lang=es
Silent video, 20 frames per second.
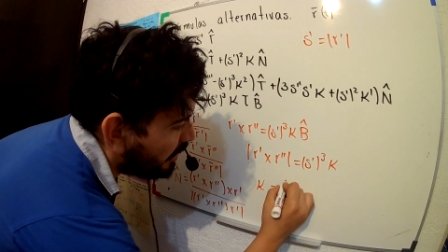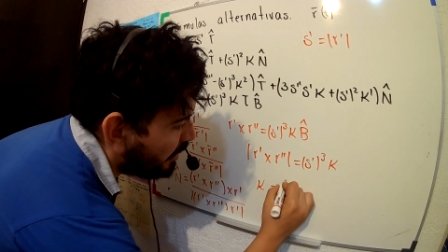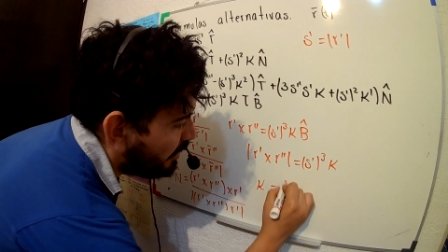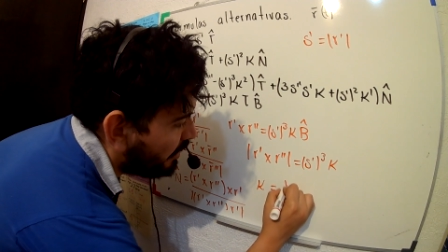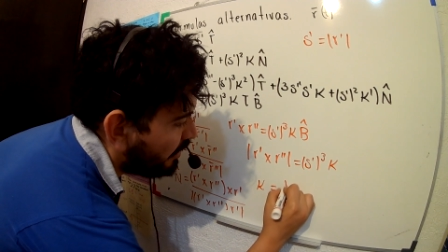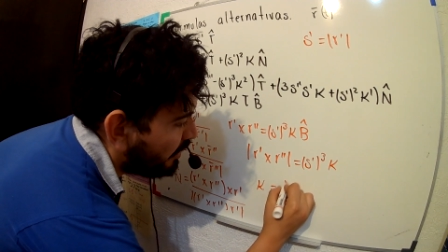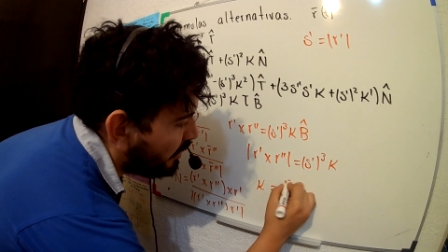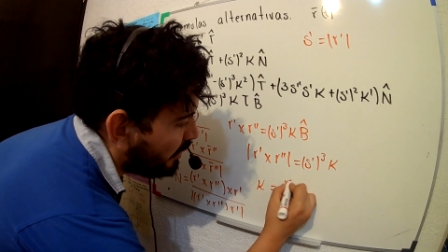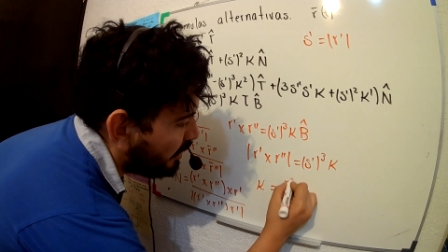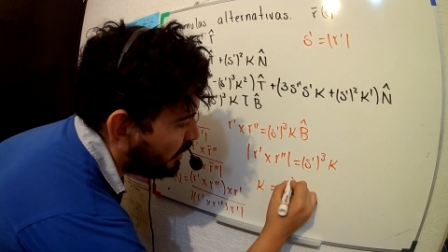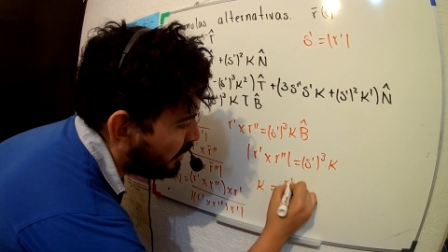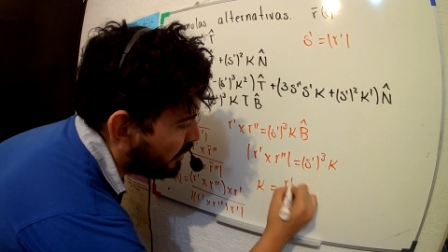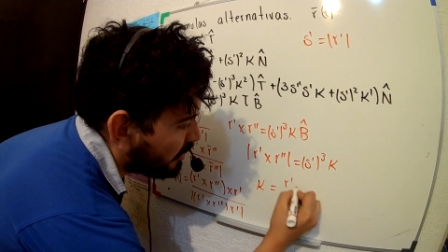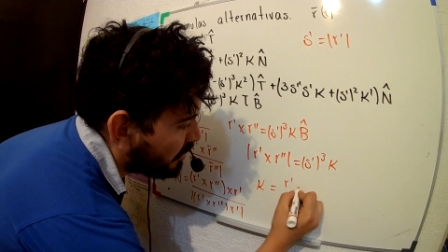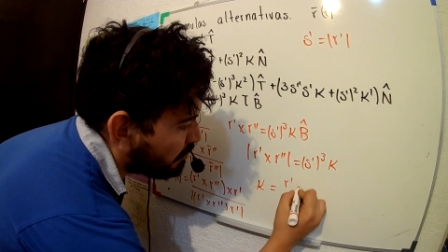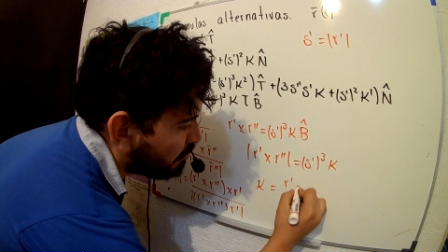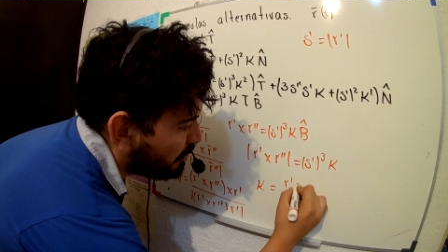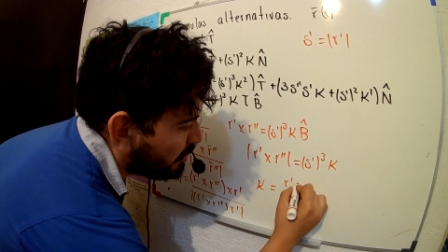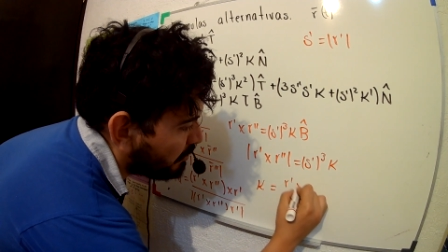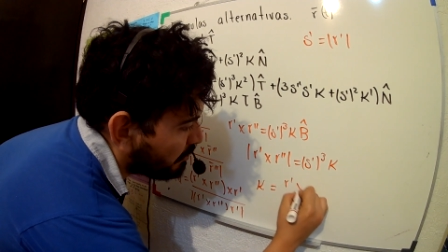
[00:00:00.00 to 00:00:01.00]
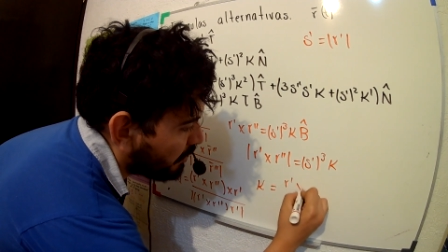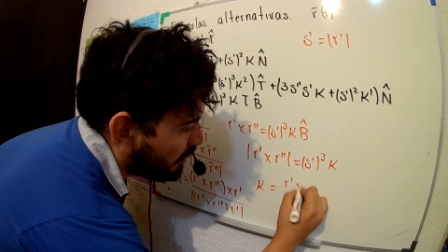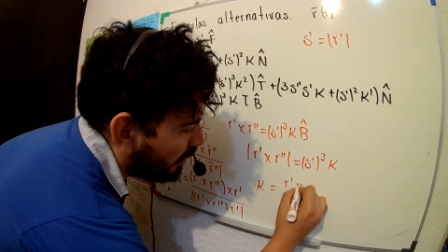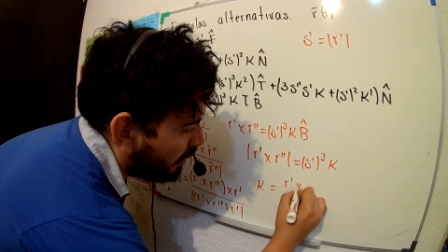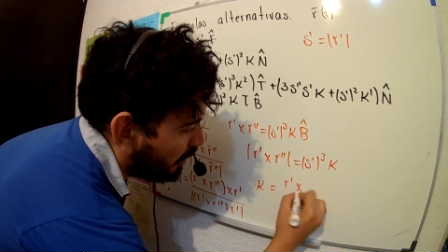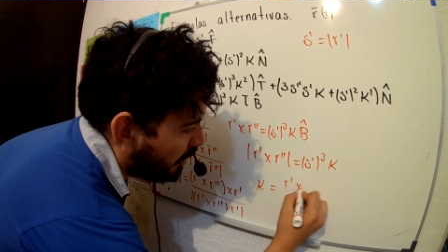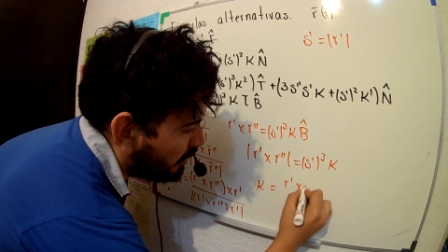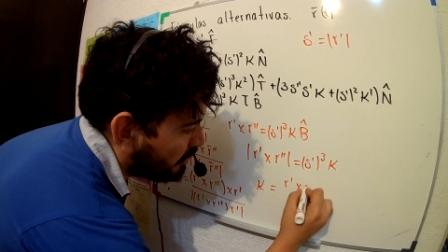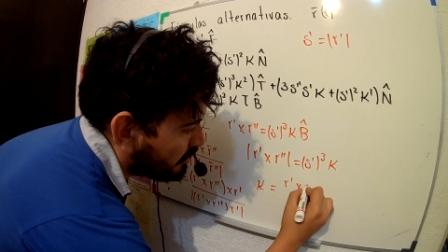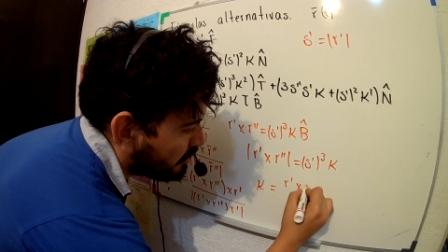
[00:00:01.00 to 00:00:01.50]
R'
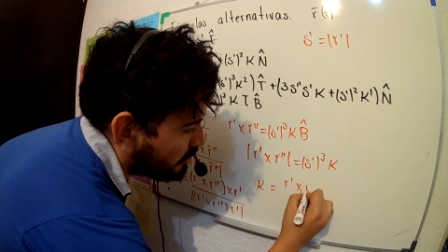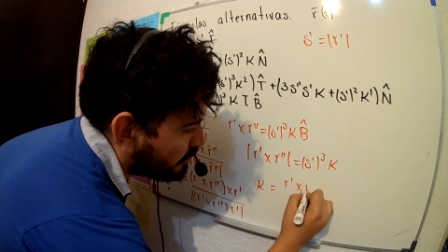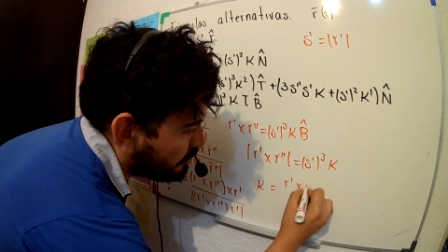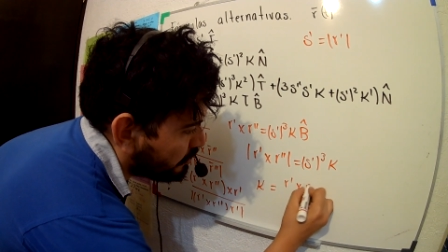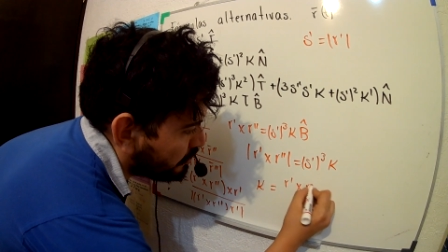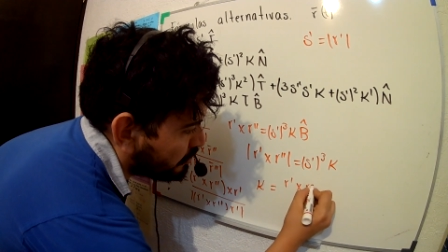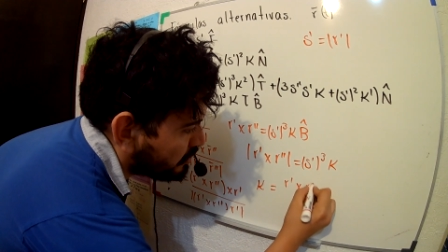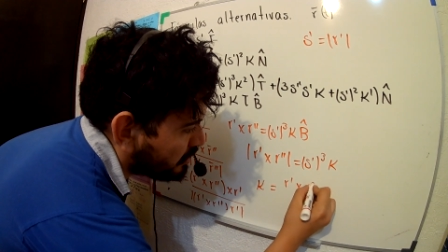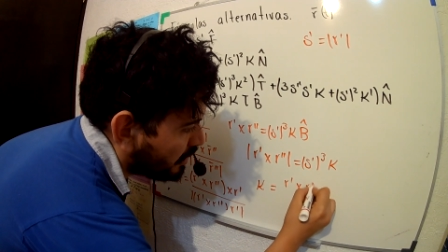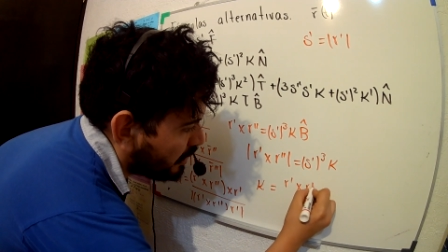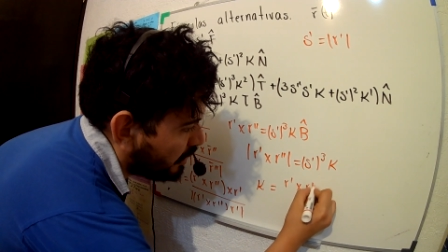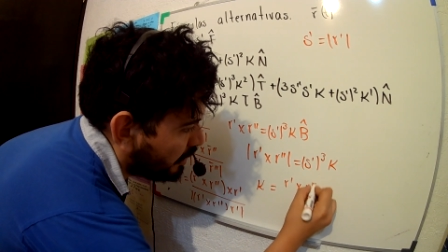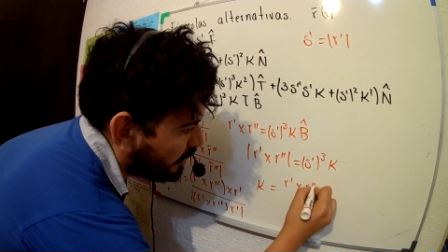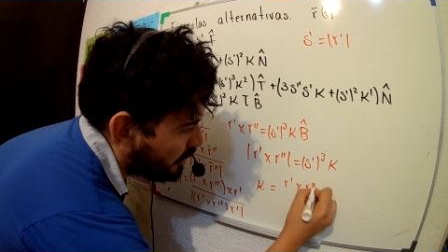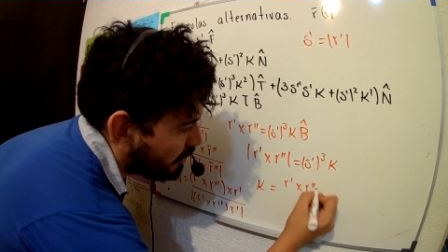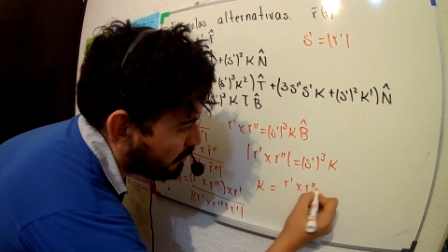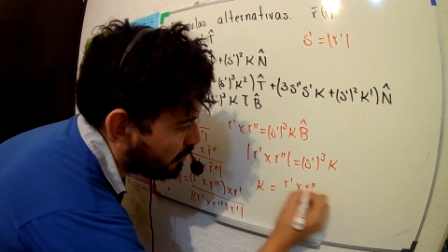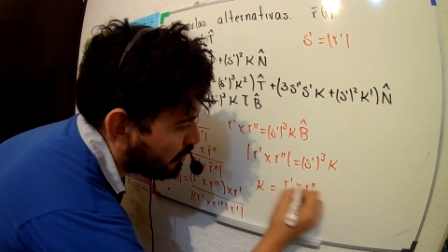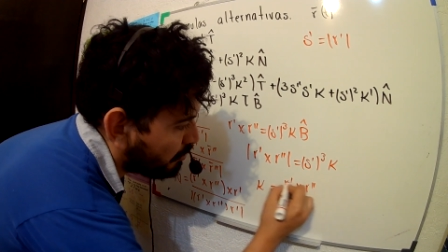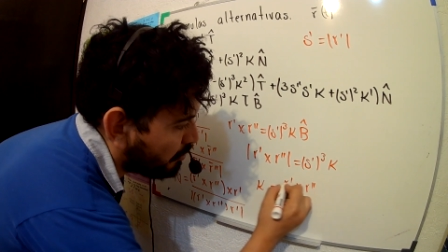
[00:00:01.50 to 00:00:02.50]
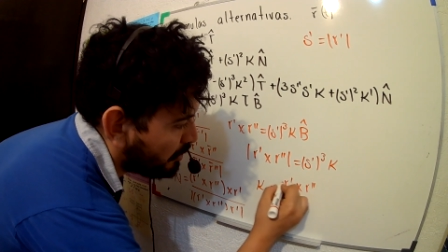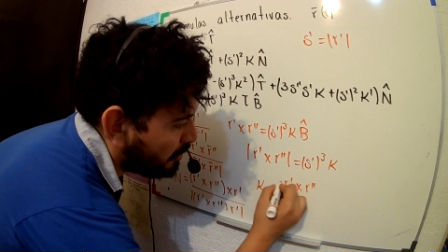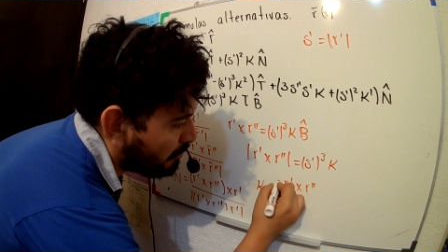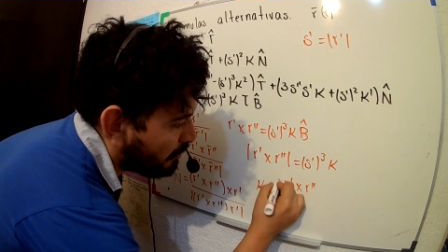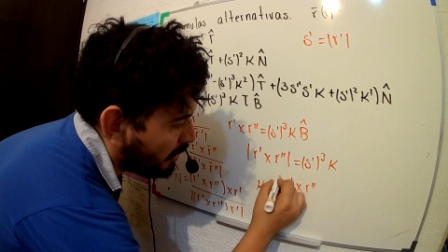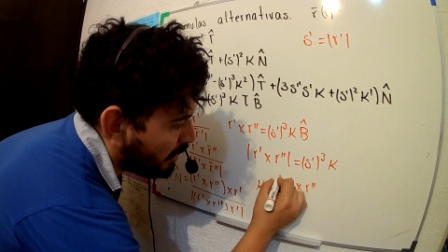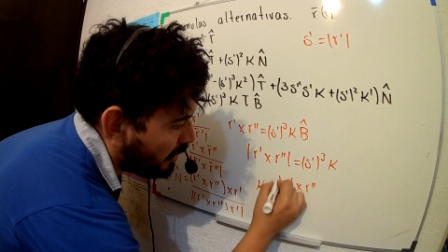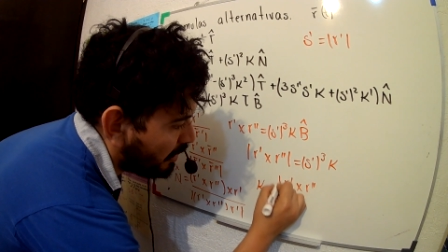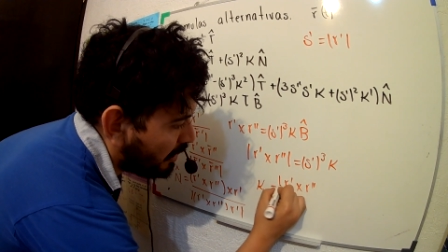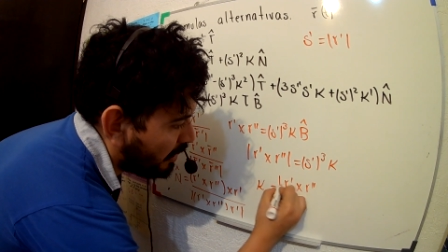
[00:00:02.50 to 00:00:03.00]
cruz R'B',
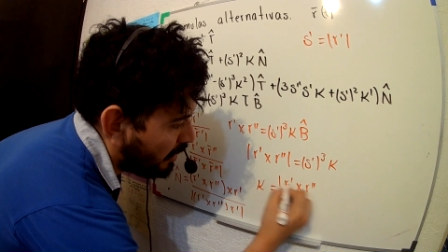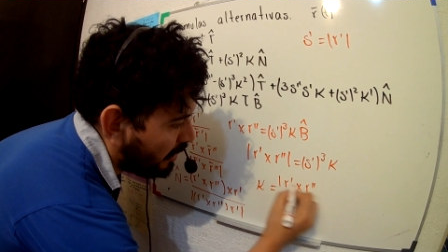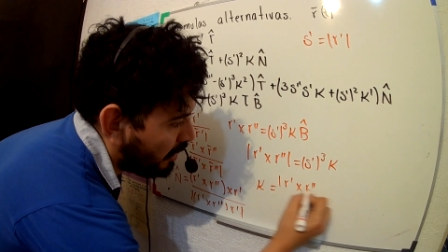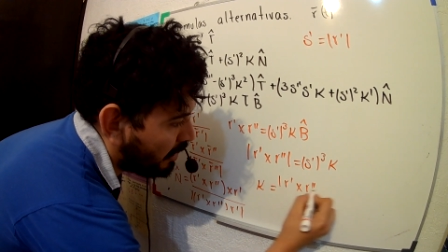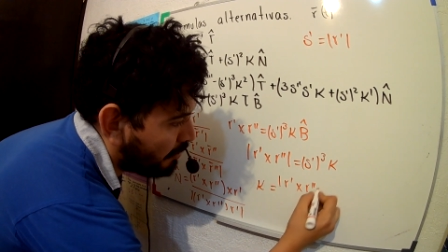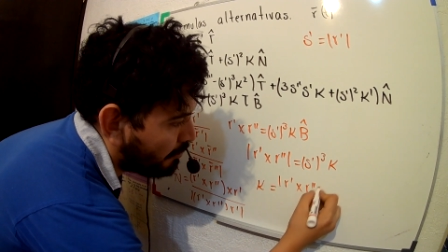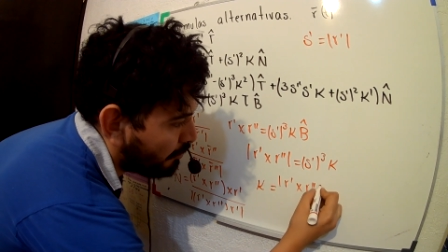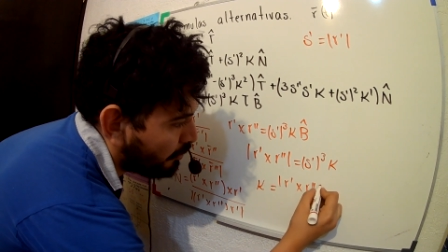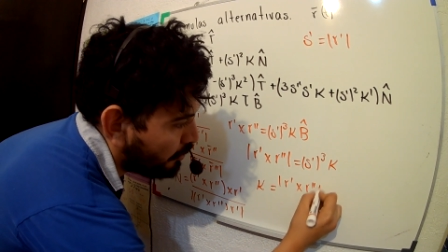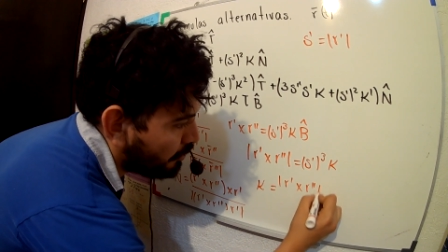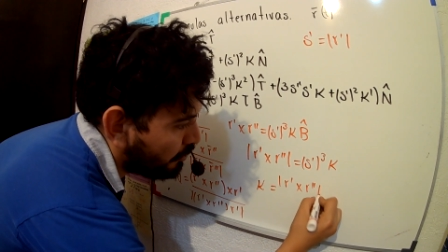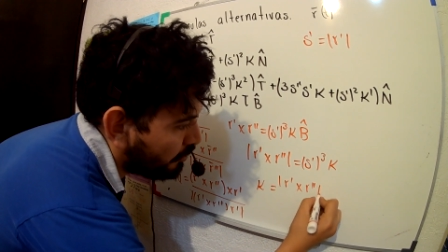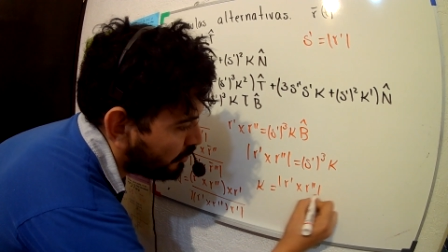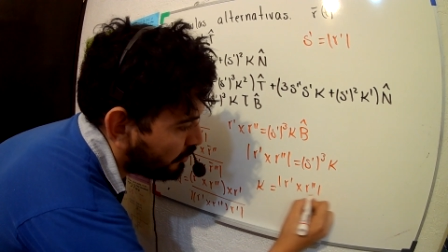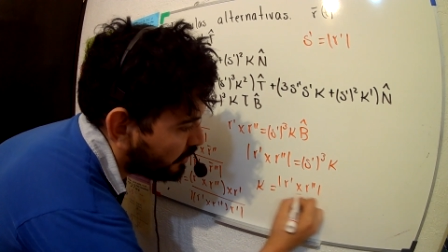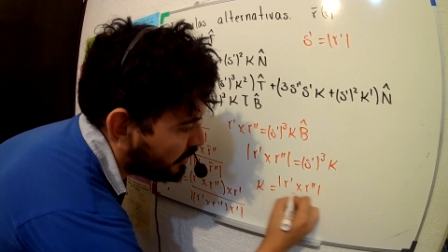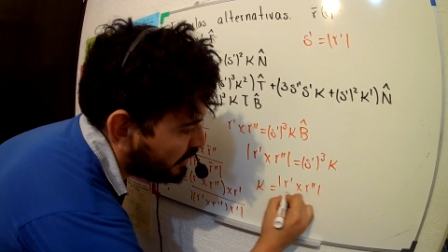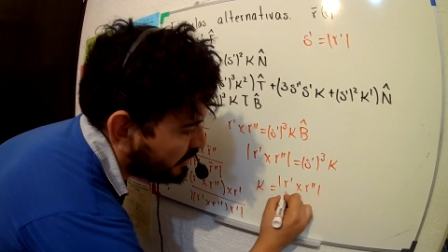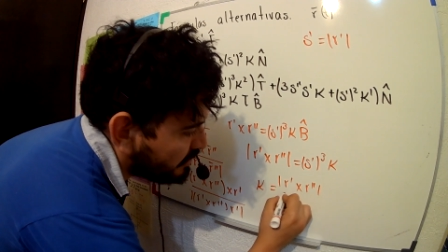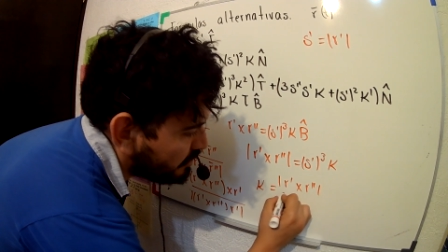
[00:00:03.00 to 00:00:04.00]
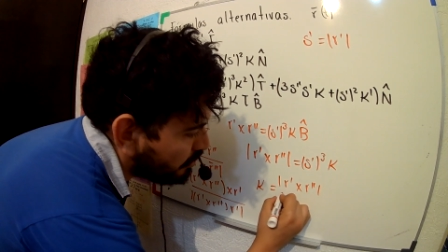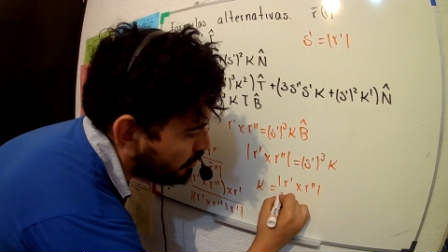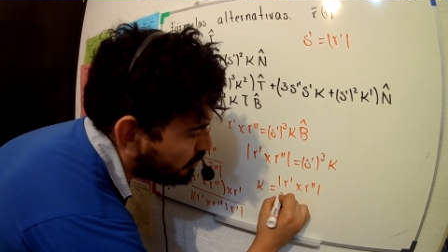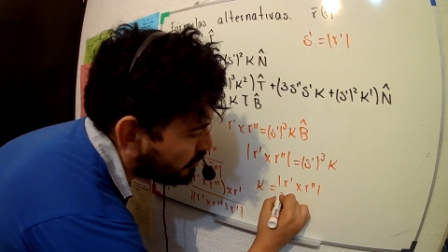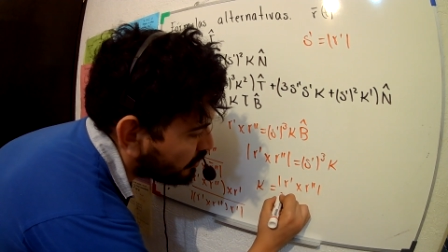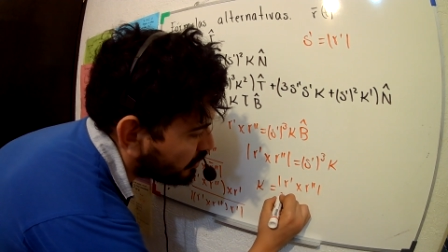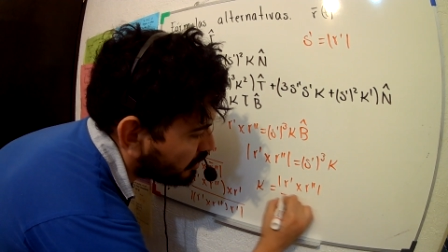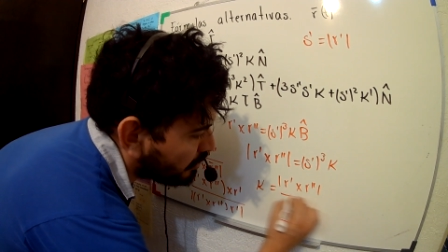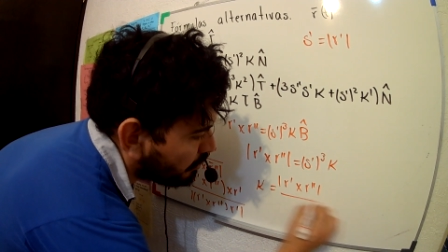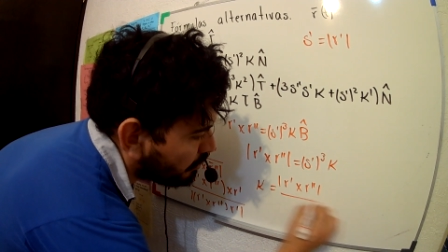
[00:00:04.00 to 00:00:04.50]
el módulo de esto dividido